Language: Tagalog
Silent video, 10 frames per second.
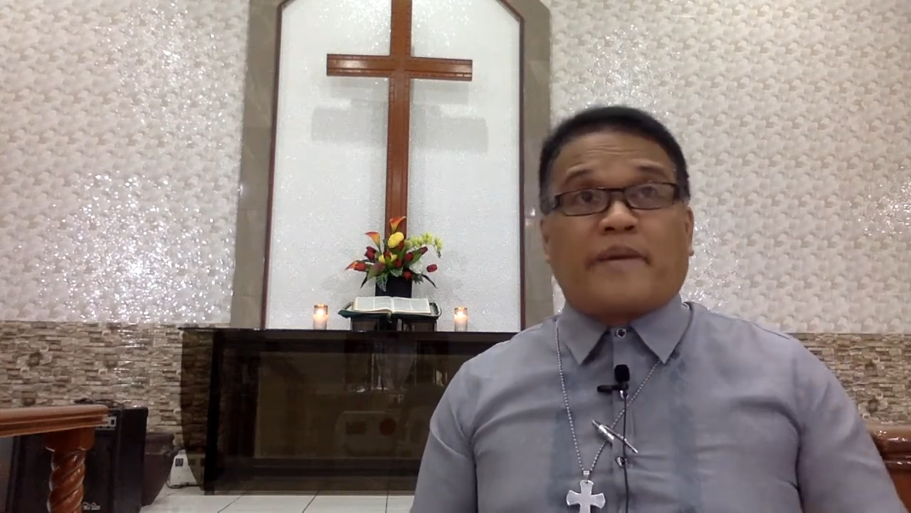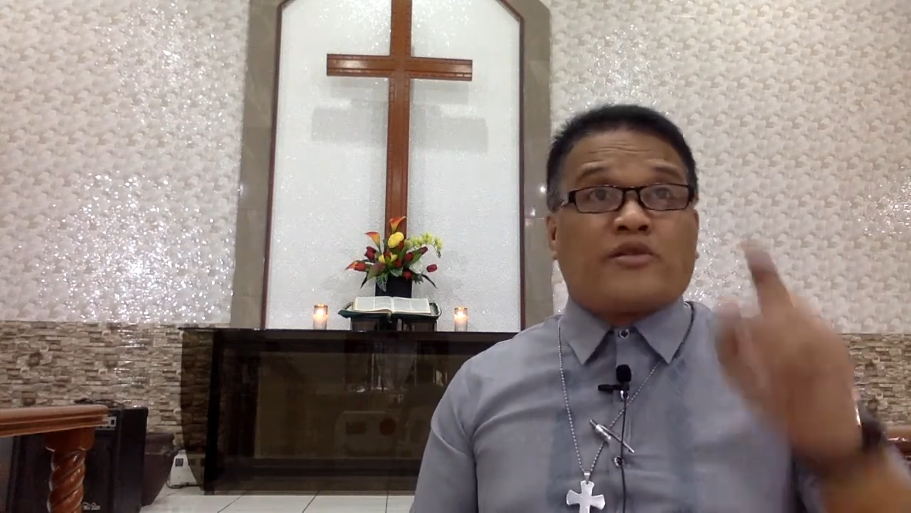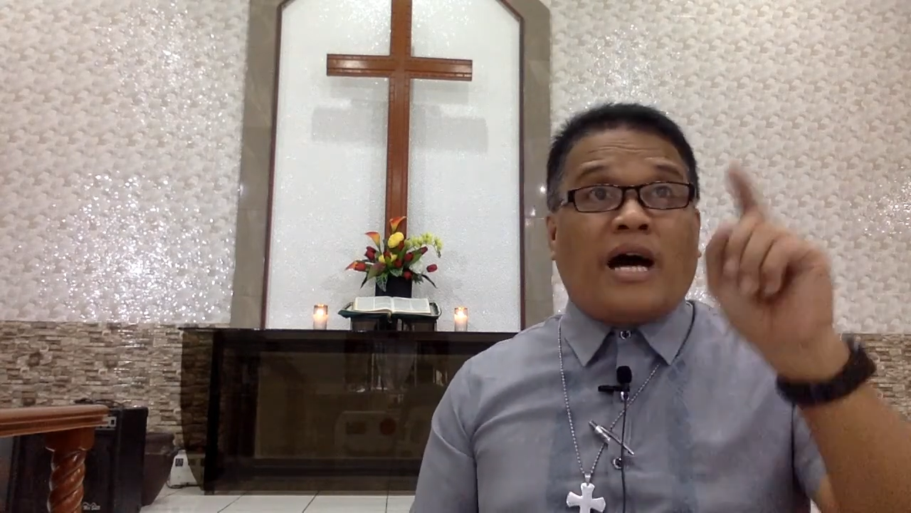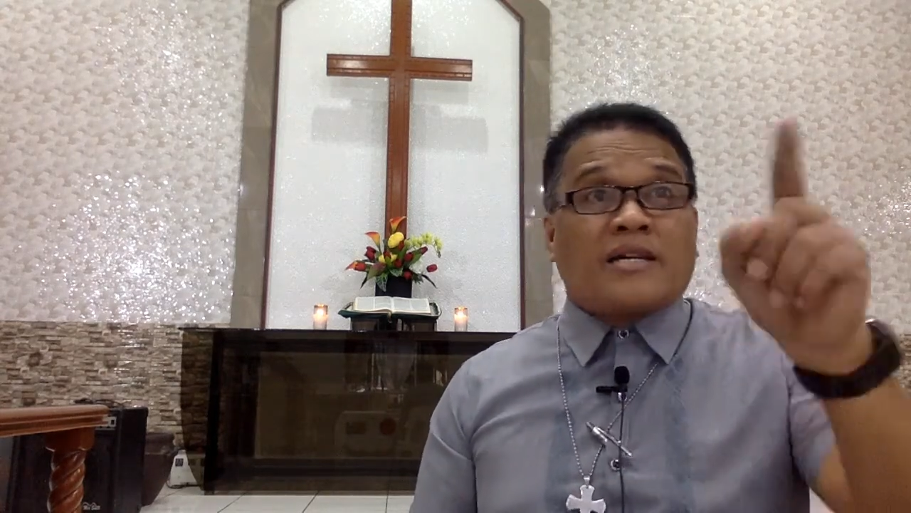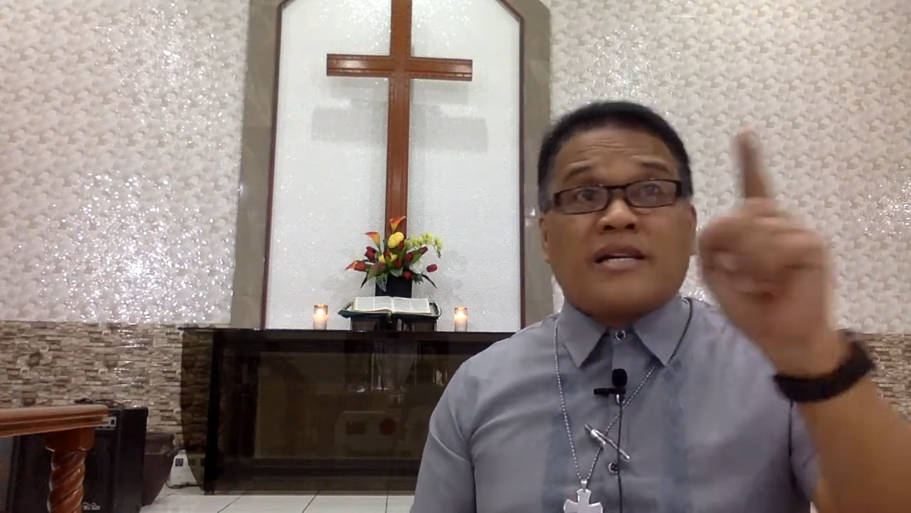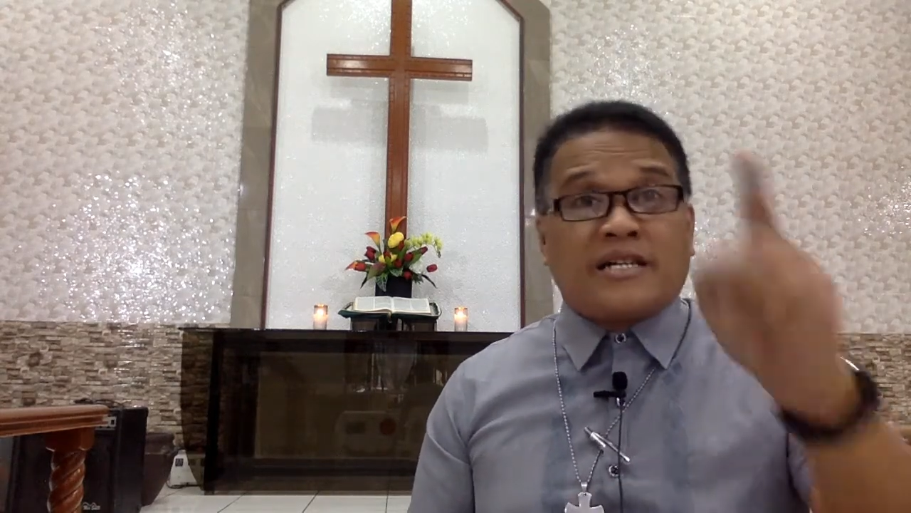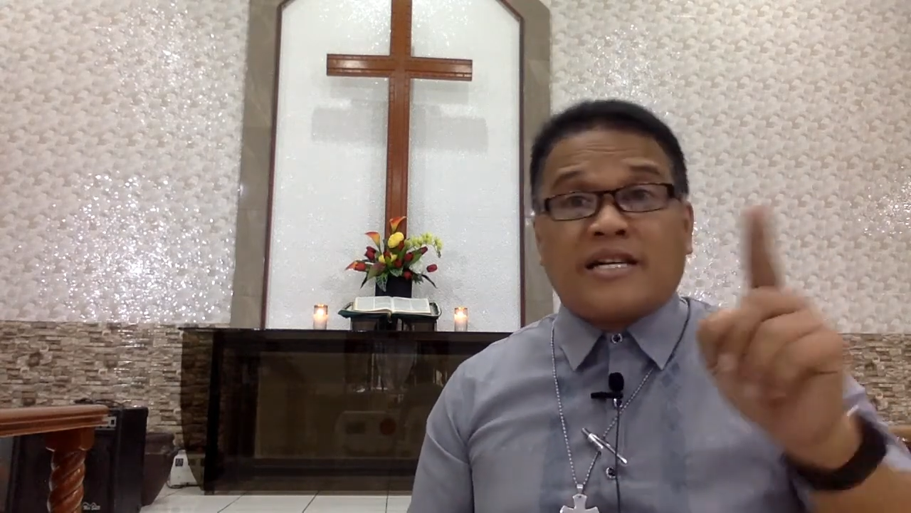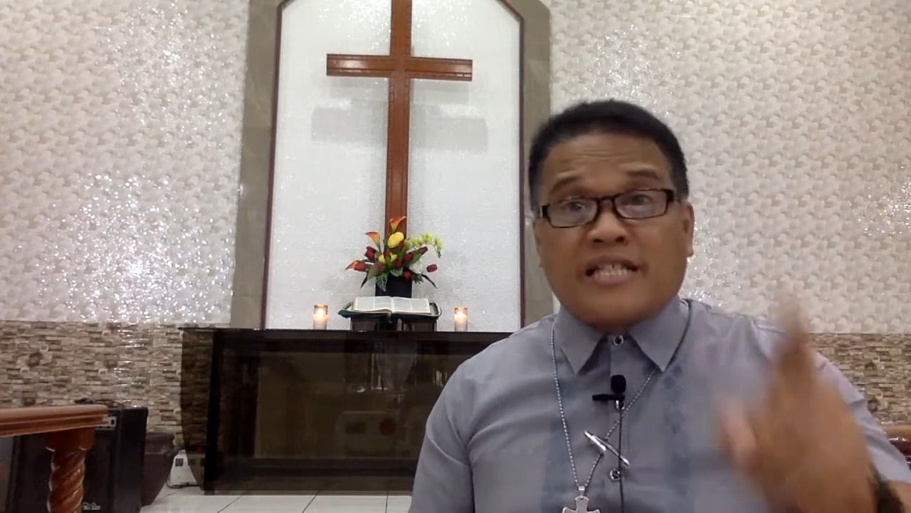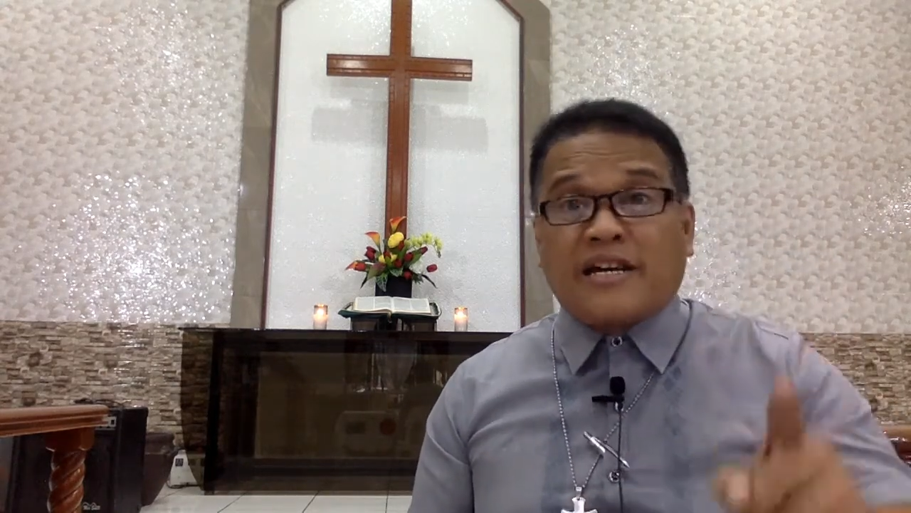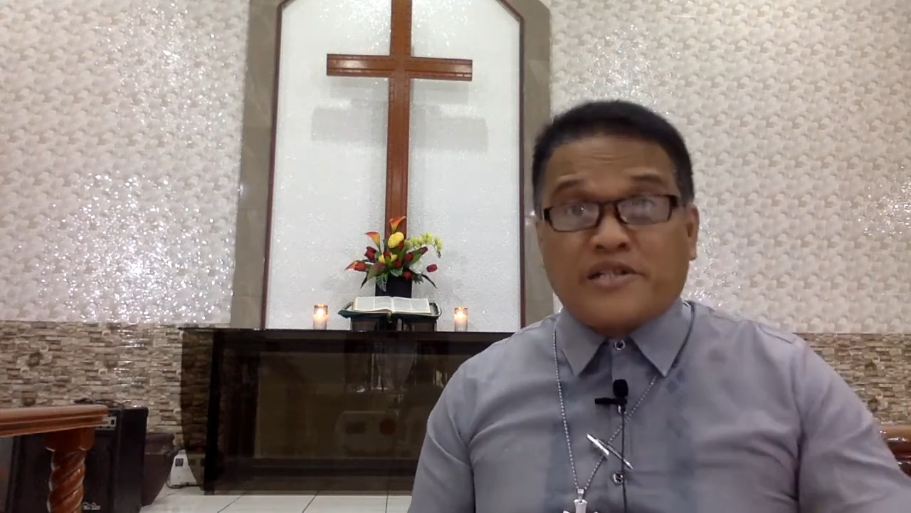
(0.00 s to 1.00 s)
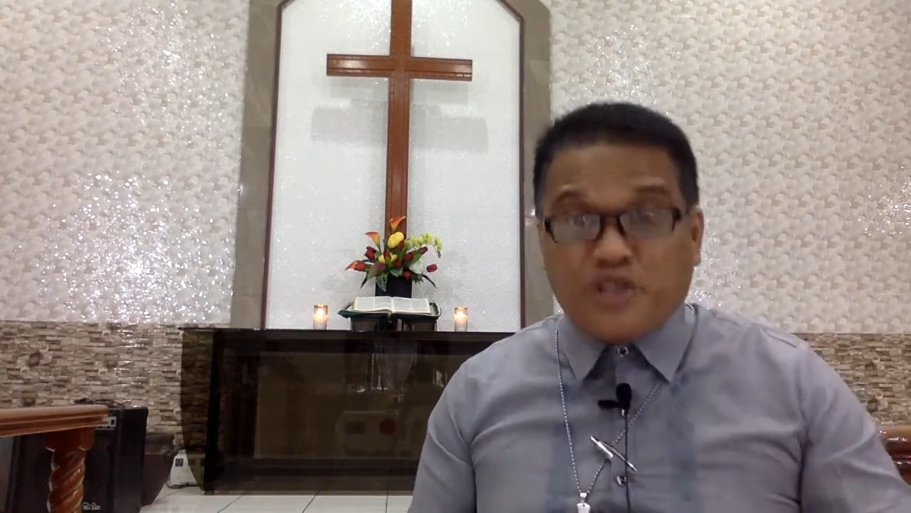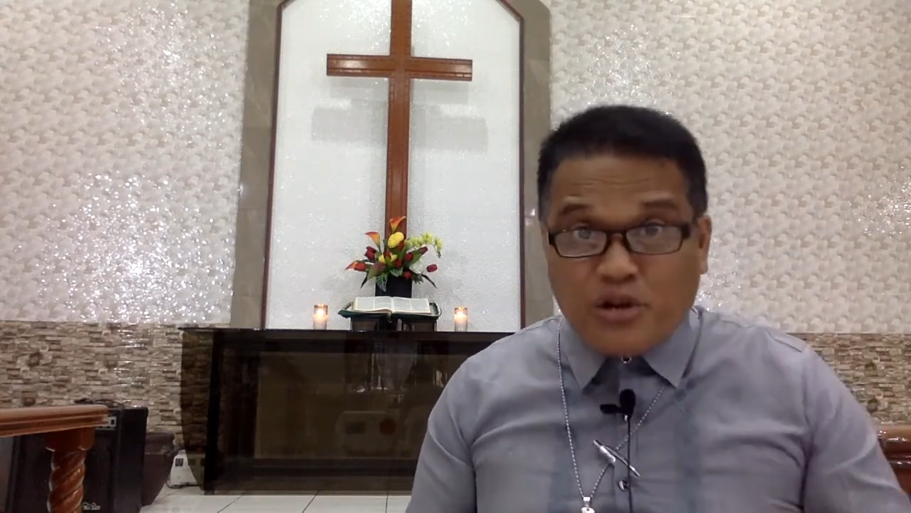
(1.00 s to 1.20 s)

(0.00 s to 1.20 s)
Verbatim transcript: pero nakikita ng